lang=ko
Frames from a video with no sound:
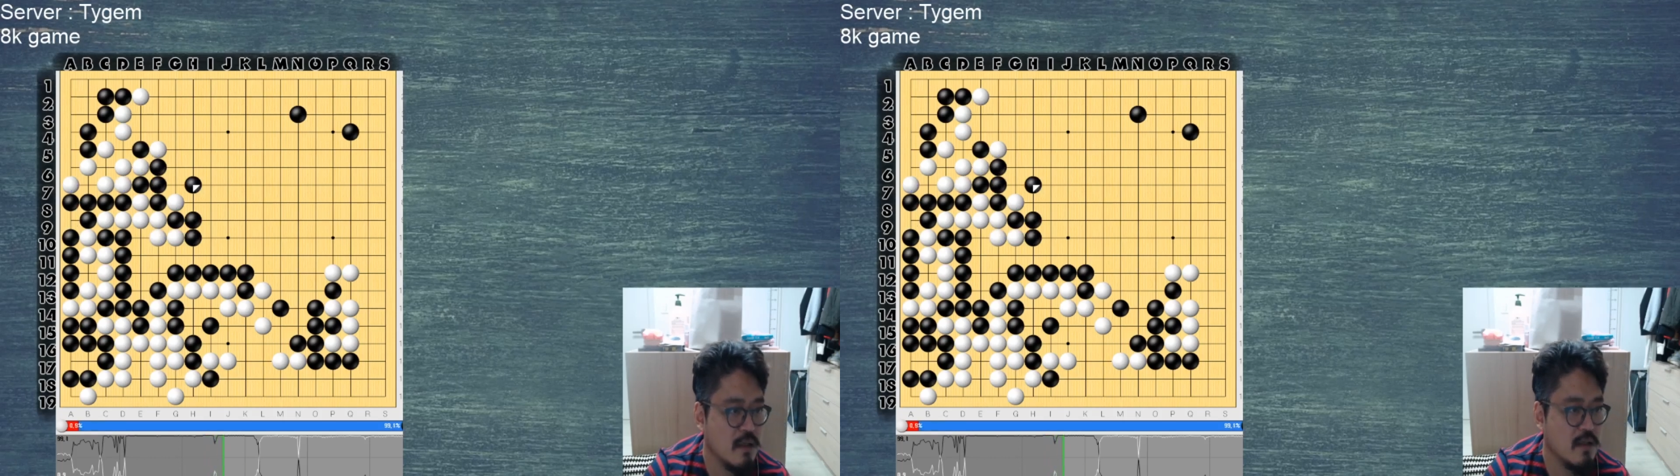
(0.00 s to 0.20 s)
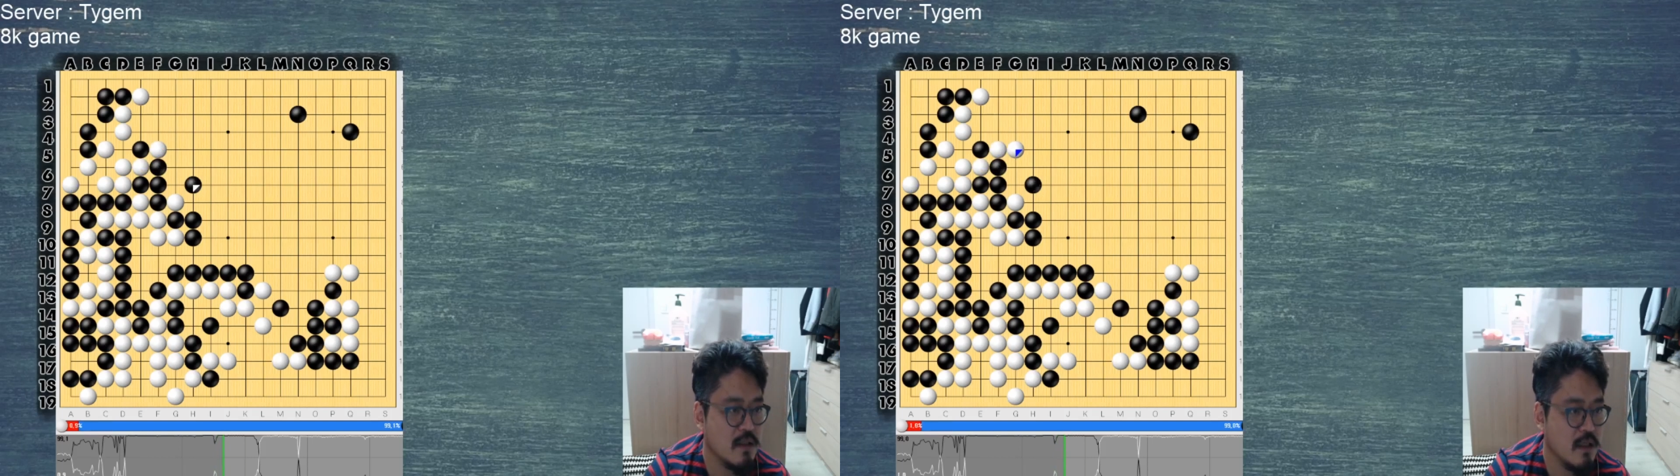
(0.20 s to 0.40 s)

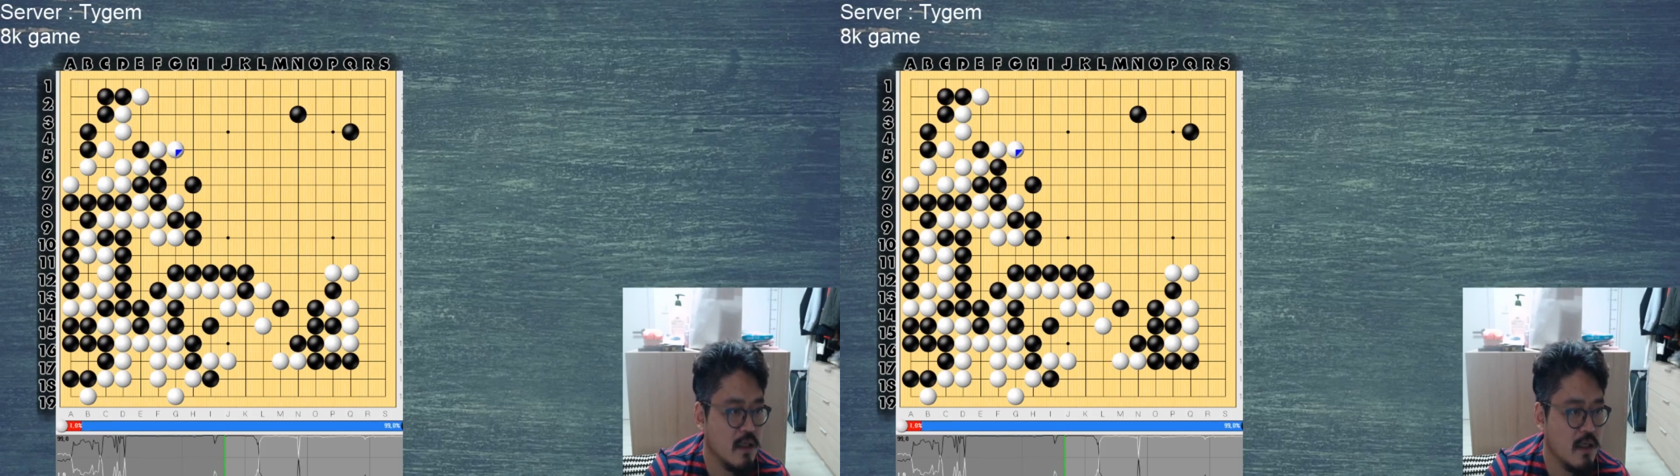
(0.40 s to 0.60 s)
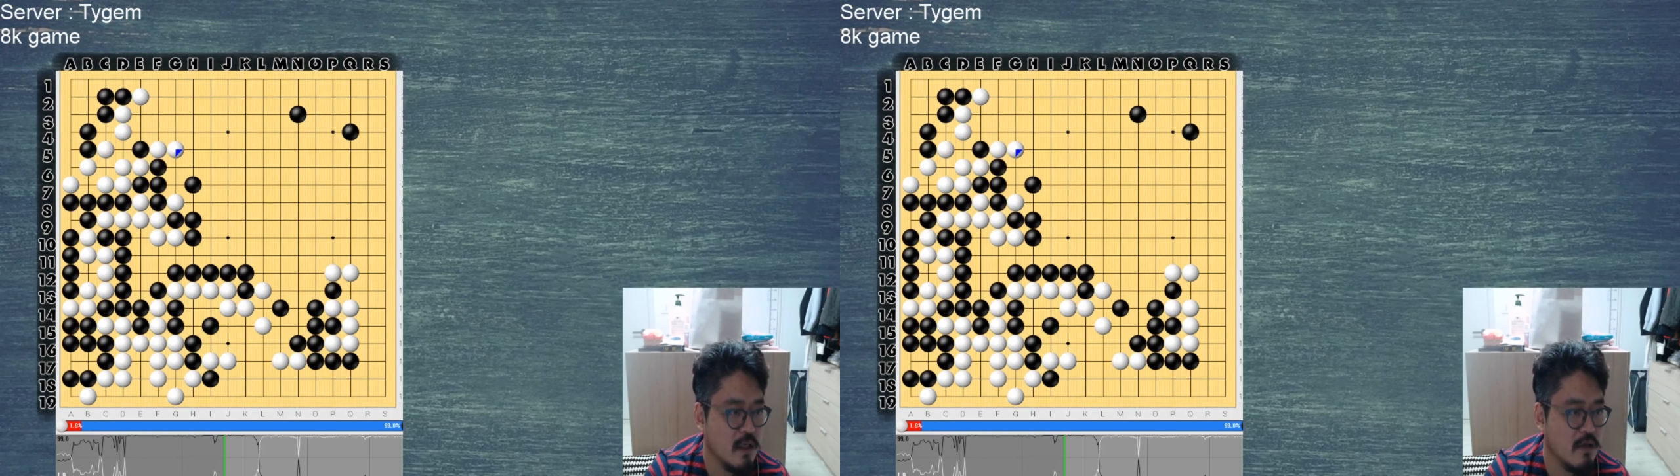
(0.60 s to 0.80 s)

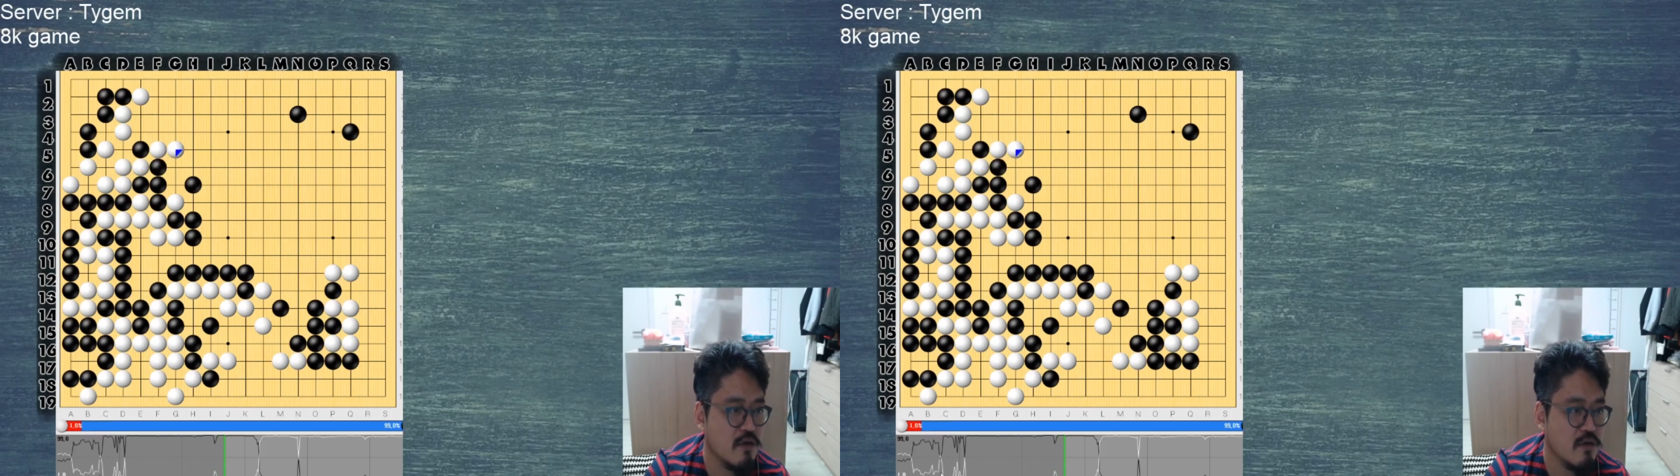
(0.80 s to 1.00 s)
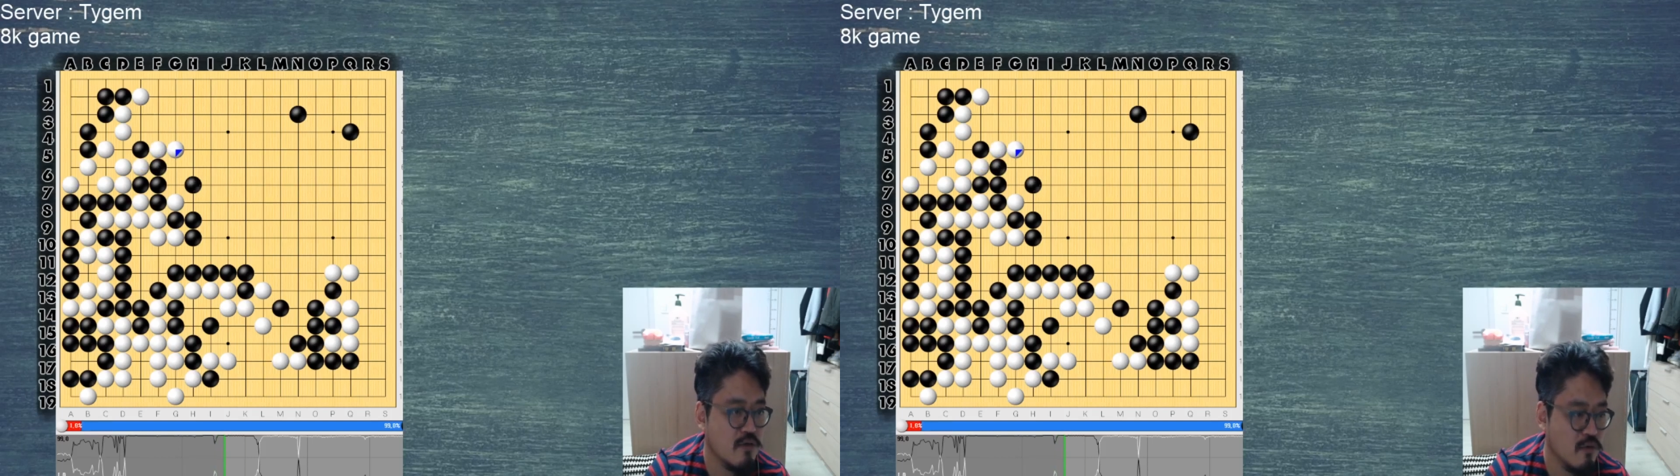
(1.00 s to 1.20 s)
자
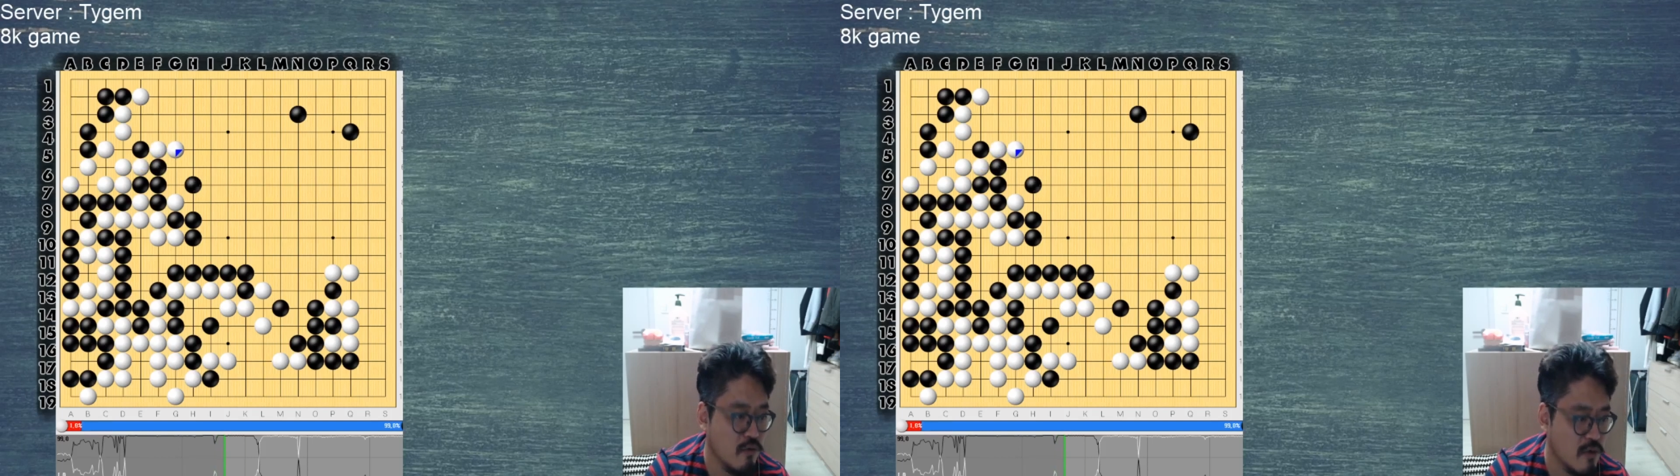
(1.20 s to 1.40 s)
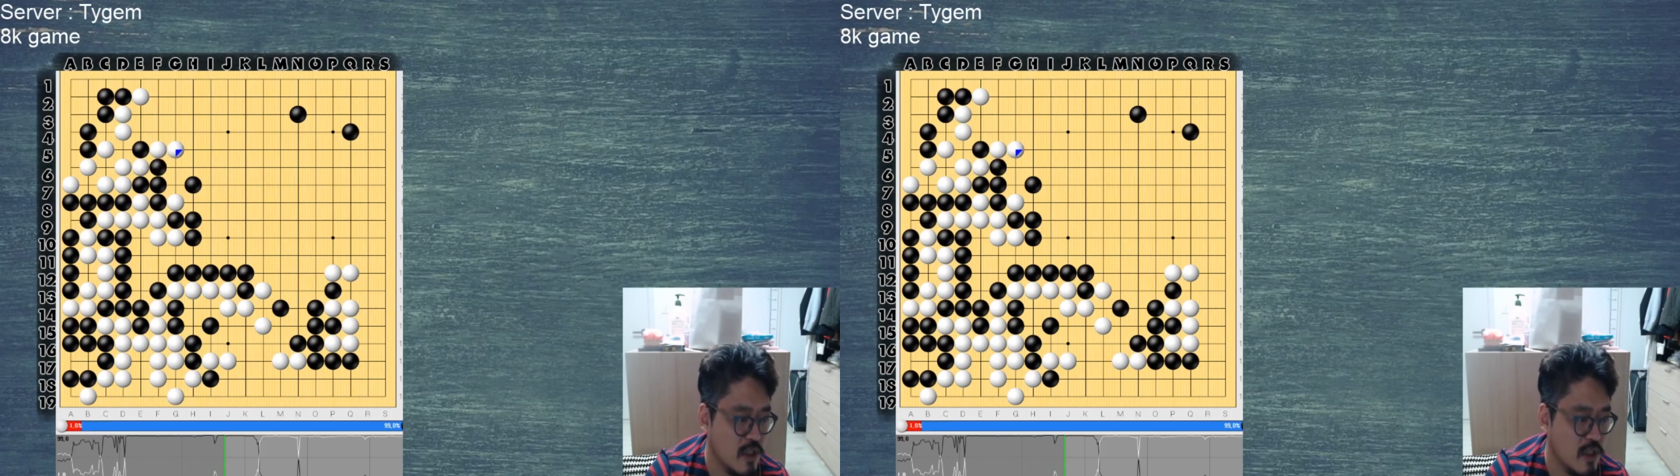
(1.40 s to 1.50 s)
여기서도